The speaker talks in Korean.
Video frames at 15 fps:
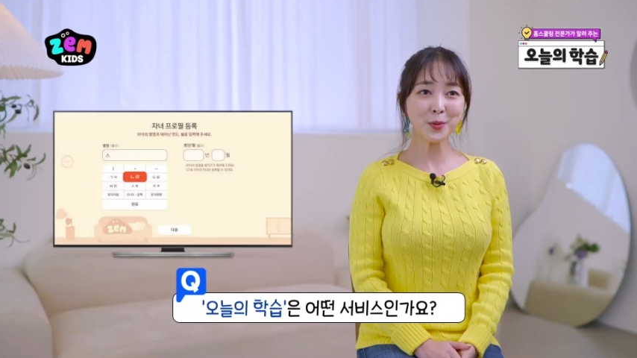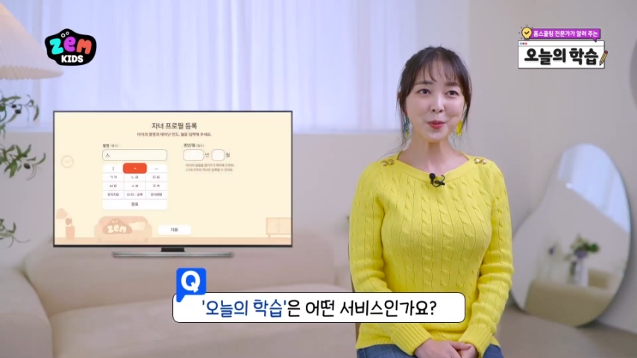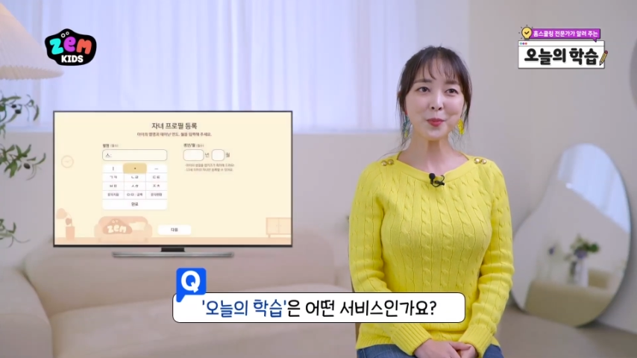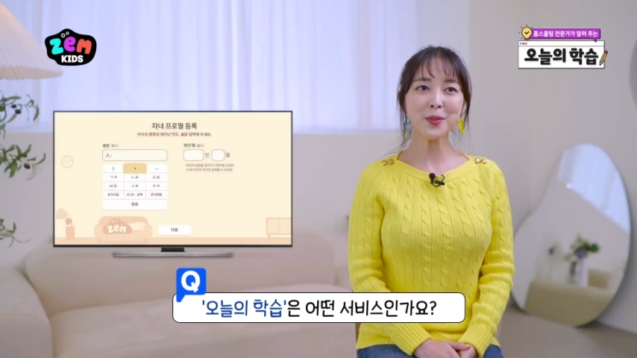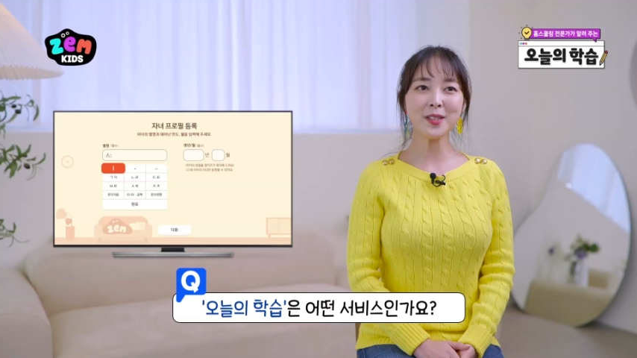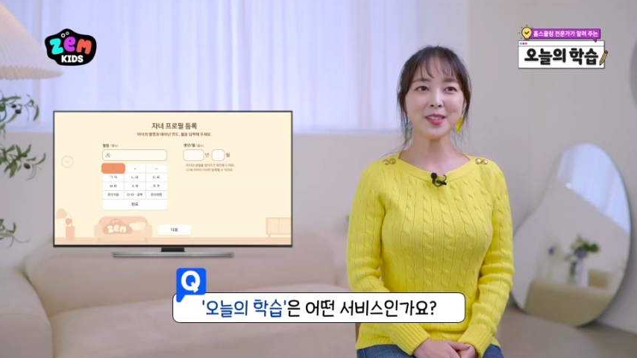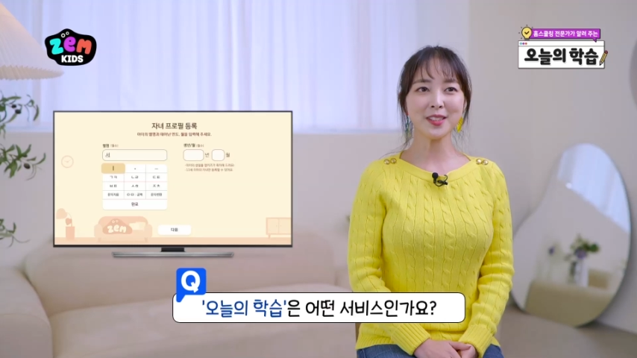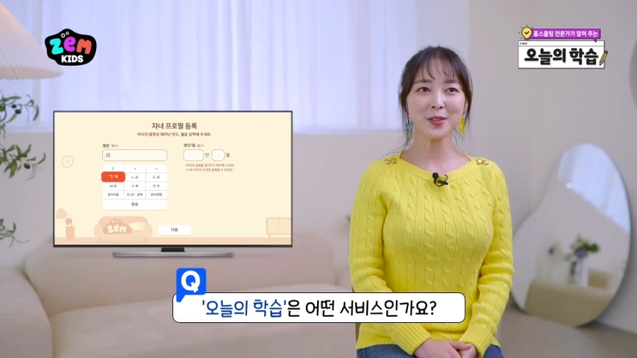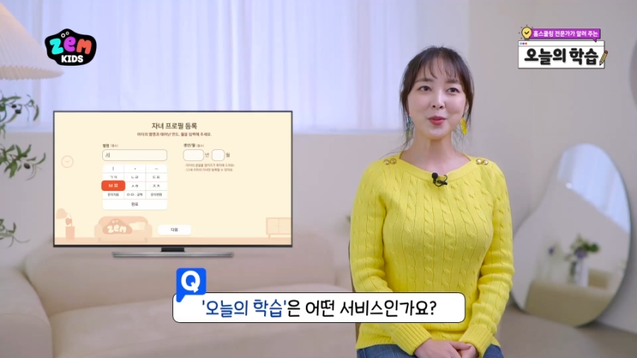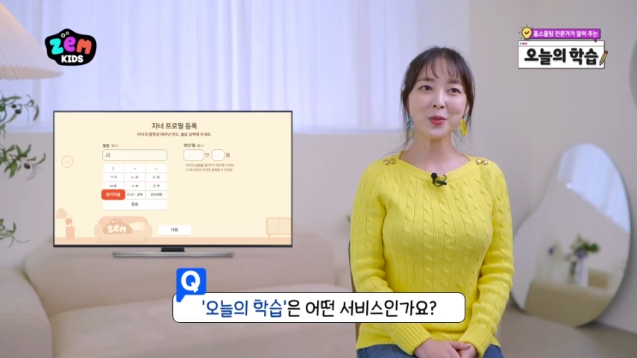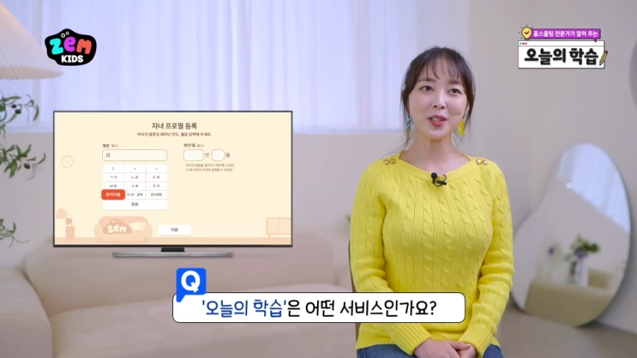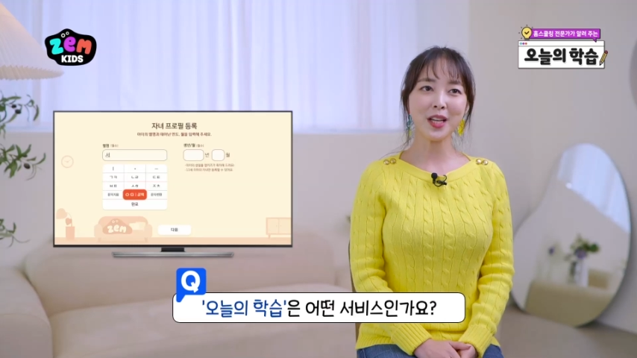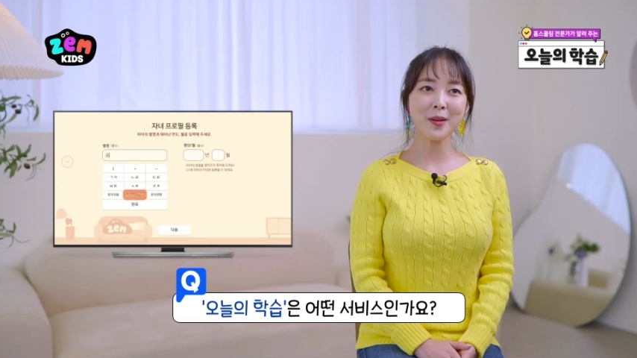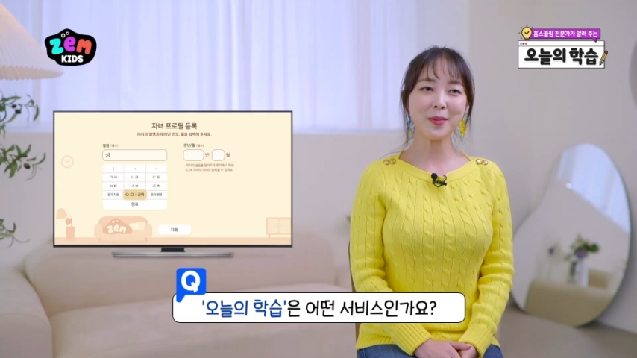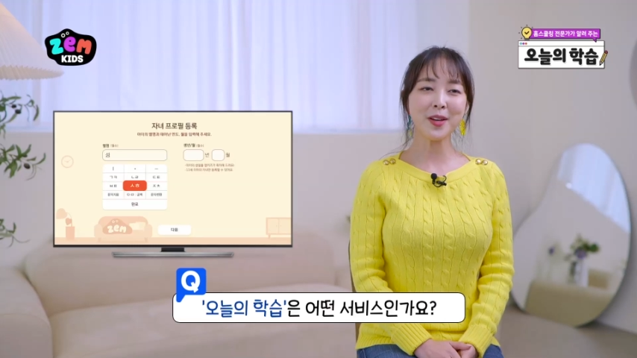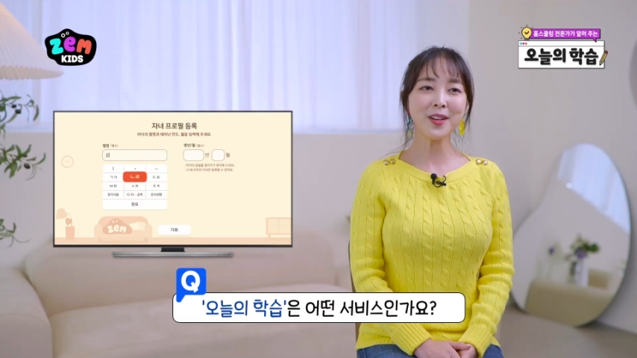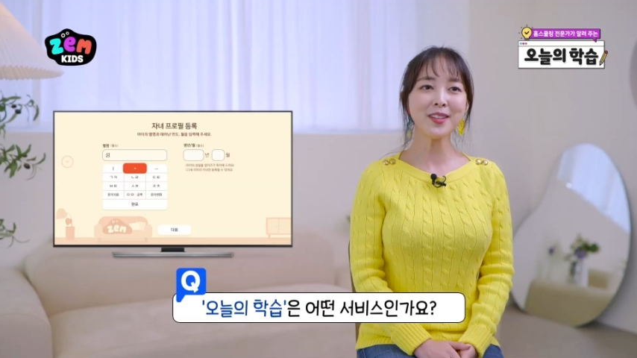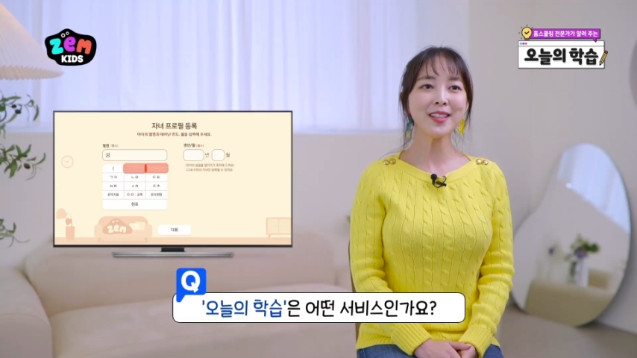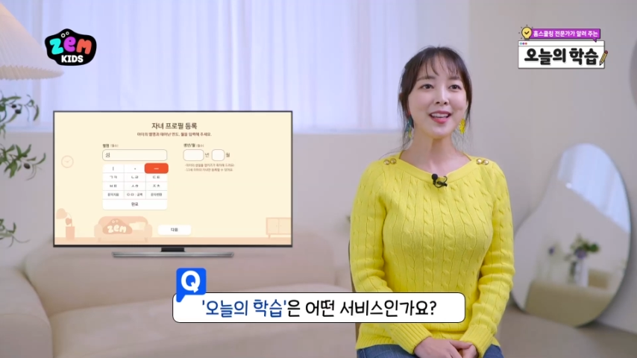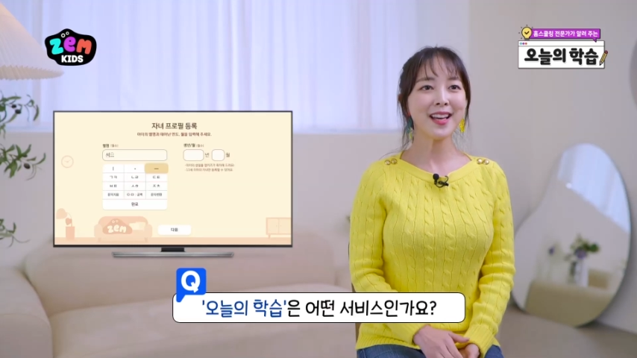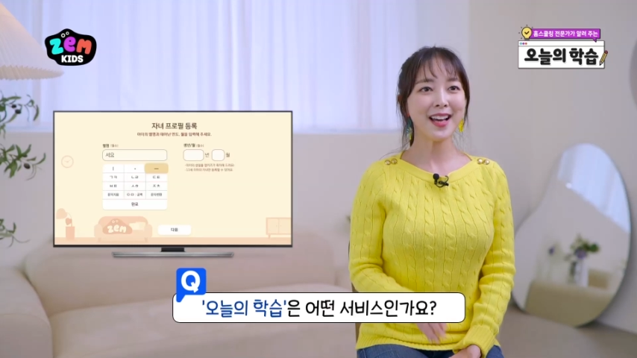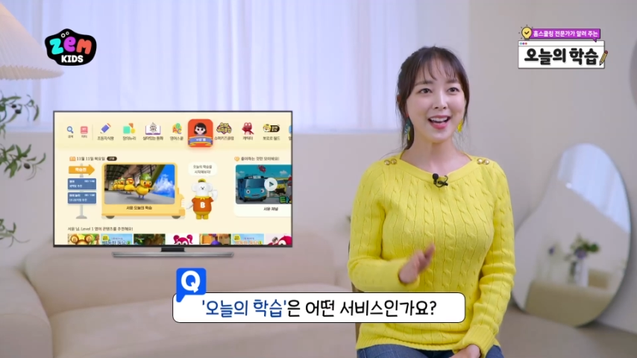프로필을
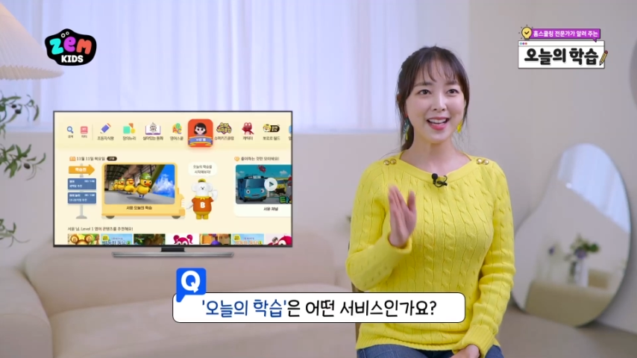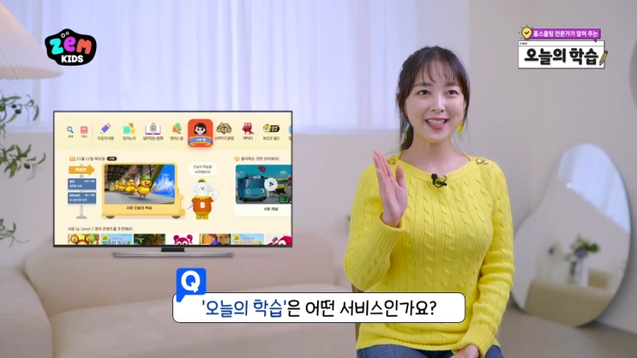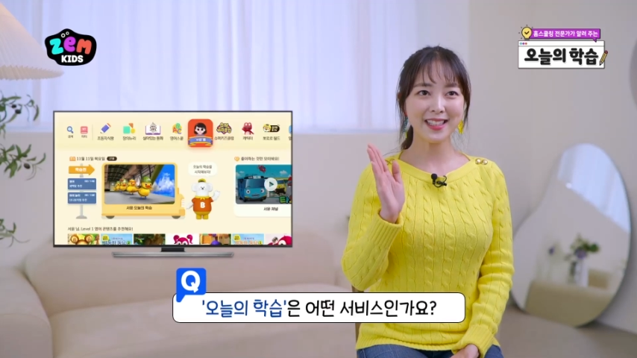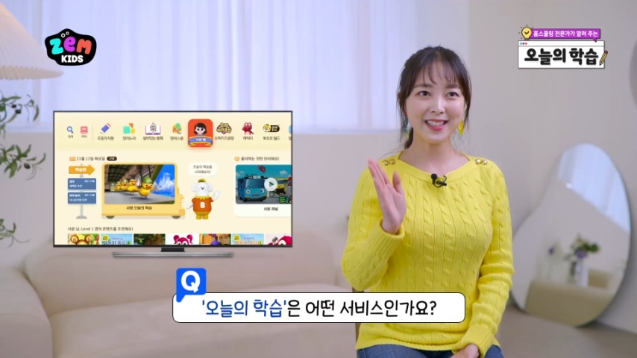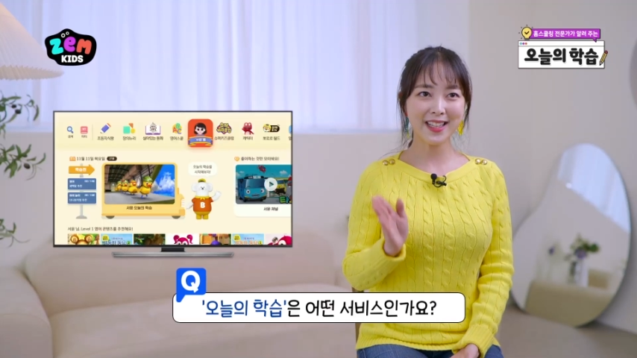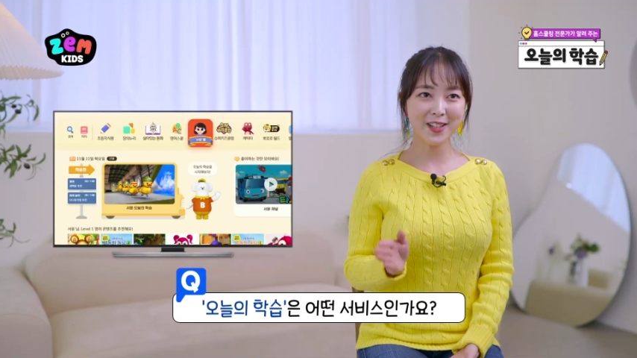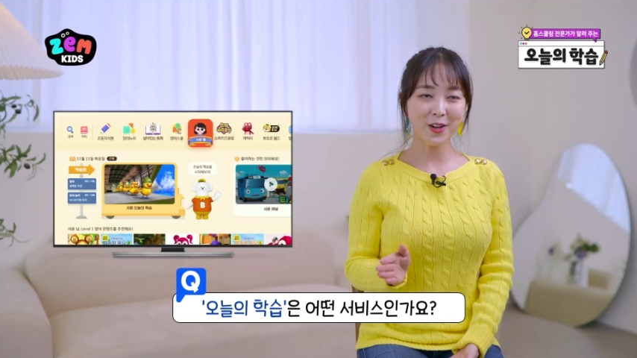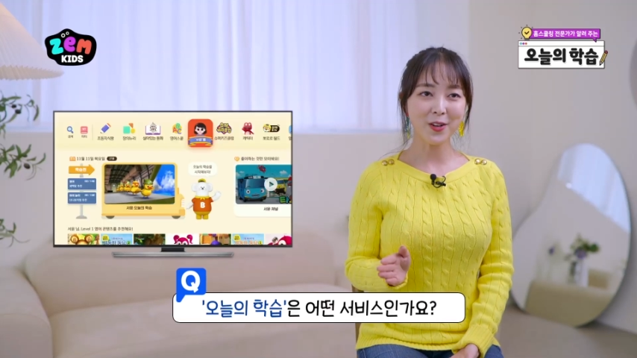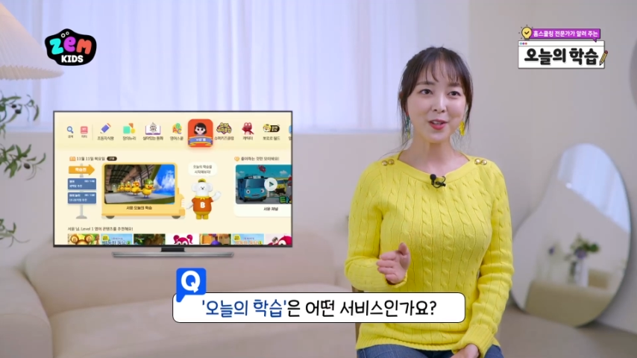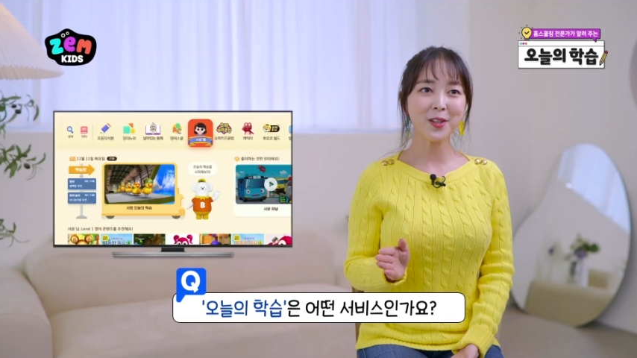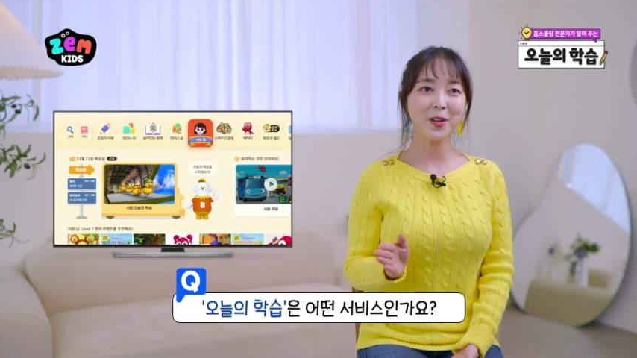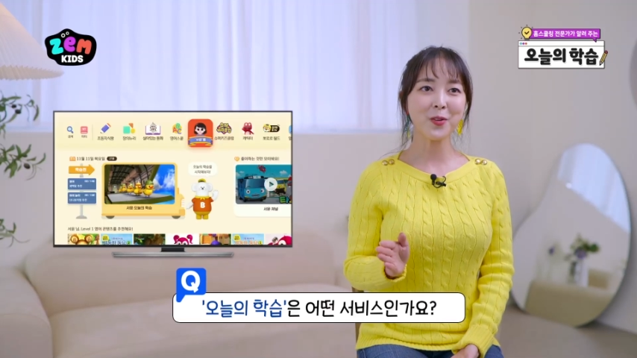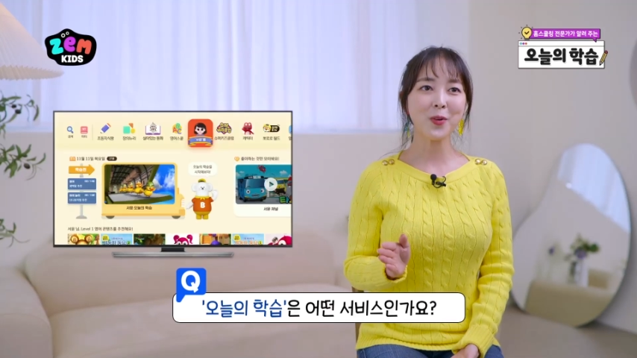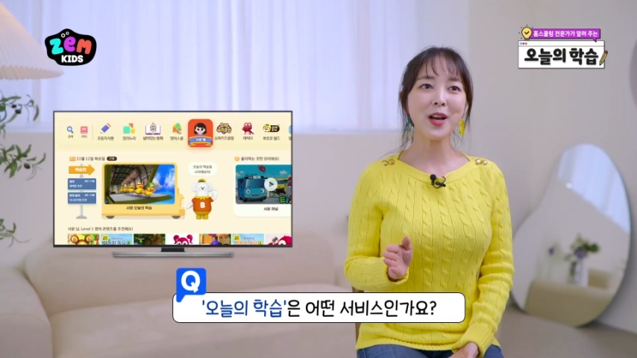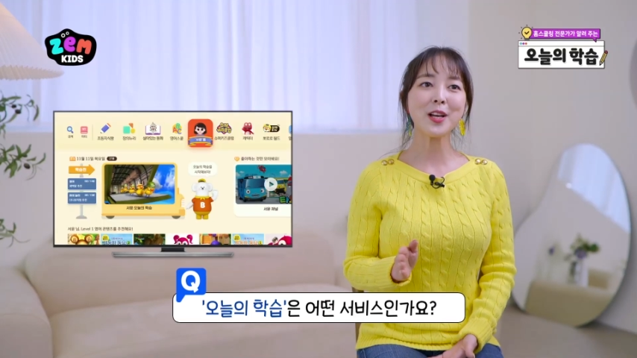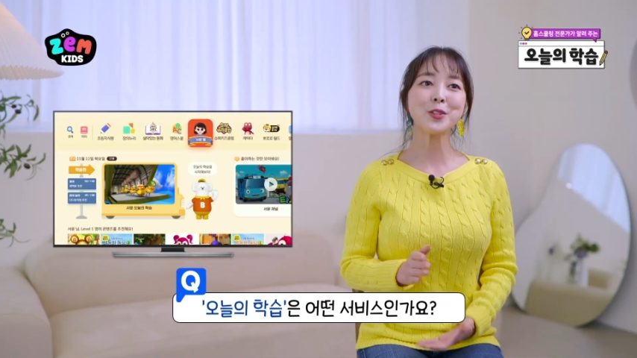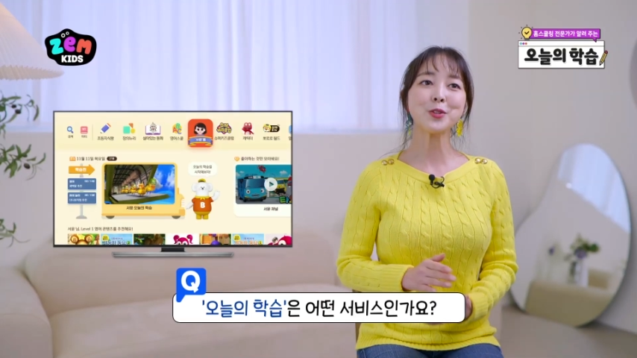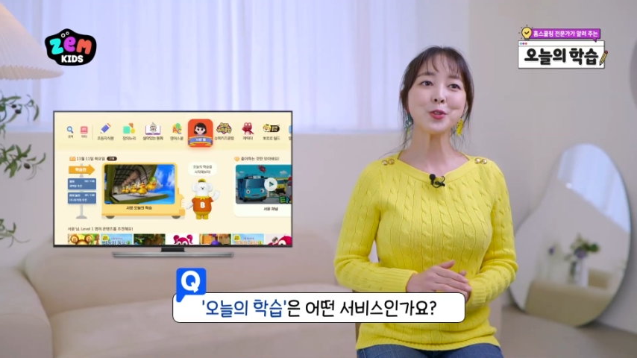등록하면 아이들의 연령과